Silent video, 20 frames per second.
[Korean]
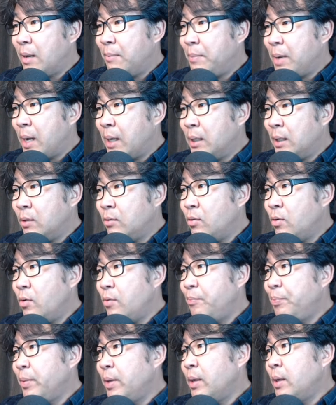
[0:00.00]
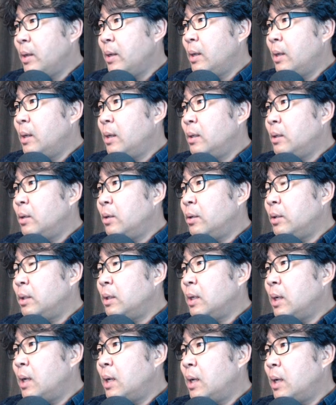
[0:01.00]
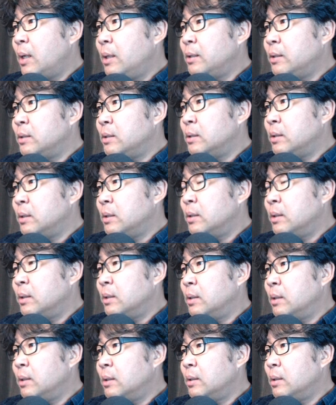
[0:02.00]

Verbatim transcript: 방이고 여기가 이제